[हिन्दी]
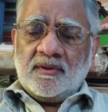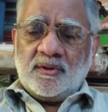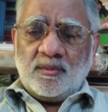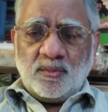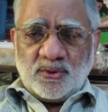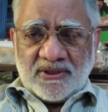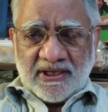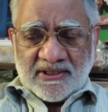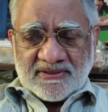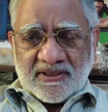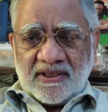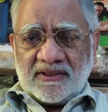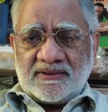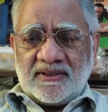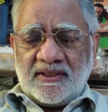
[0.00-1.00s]
तो मुझे ऐसा
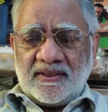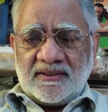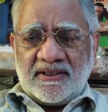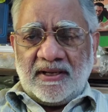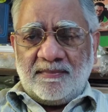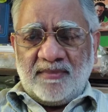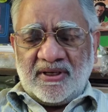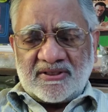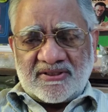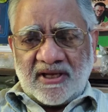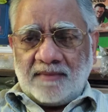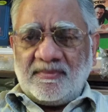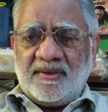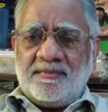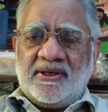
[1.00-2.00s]
लगता था कि आप मेरे
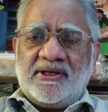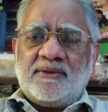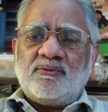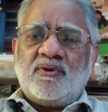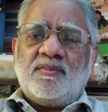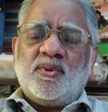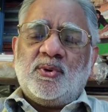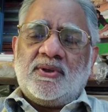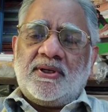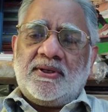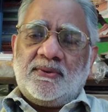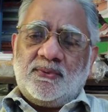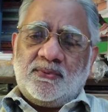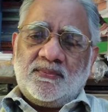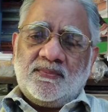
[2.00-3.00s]
सामने बैठे हुए बोल रहे हैं